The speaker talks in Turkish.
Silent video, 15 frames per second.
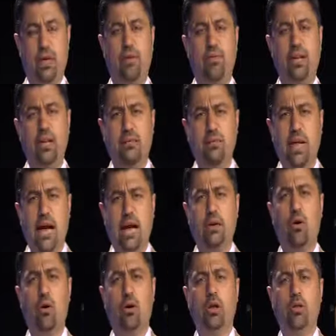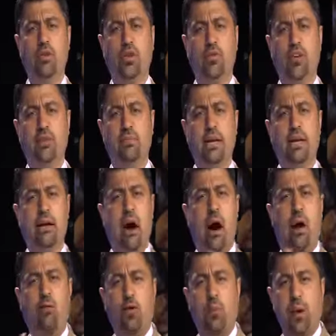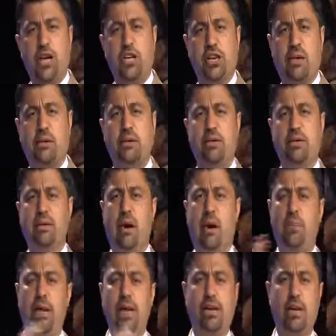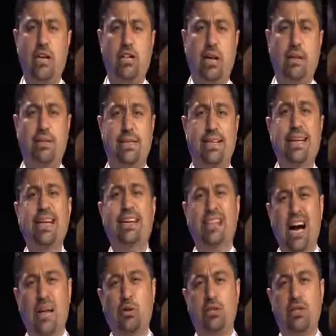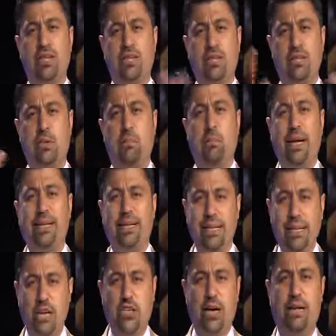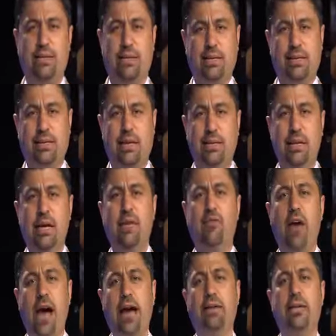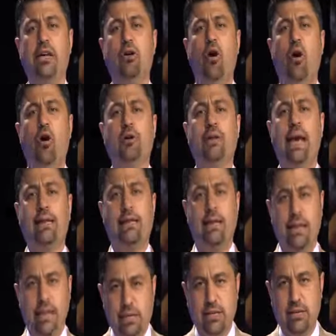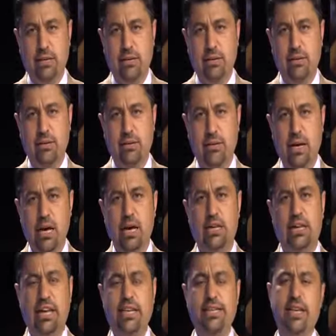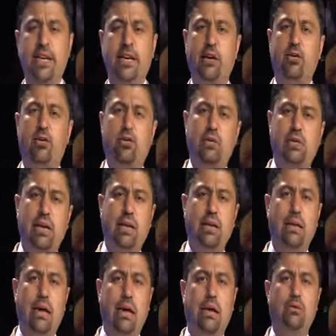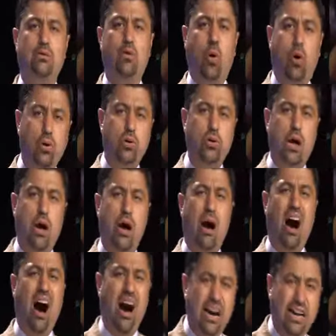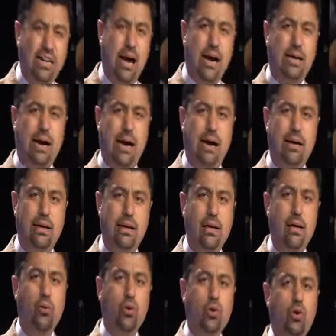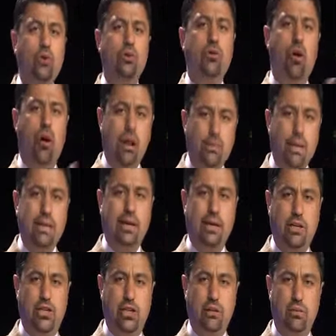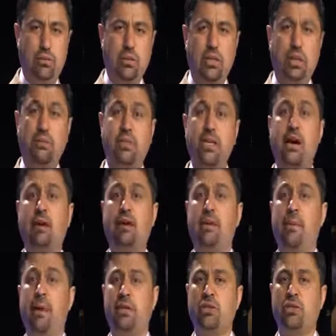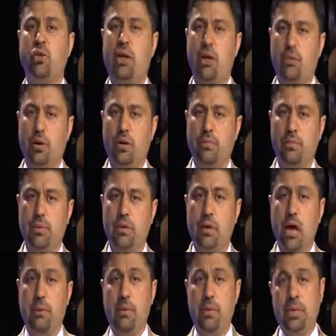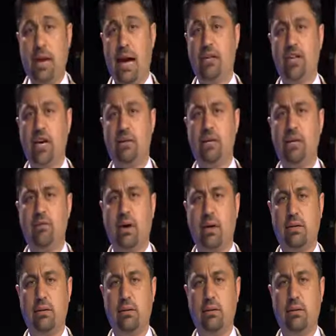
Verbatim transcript: filmler, Hollywood filmleri, Avrupa yaşantısı, Amerika yaşantısı, daha doğrusu kısaca Batı yaşantısının verdiği örneklilik Kilisedeki kutsallığa, doğruluğa, ahlaka uygun olmadığı için kimse yargılamak için söylemiyorum. Ama bir gerçeklik var.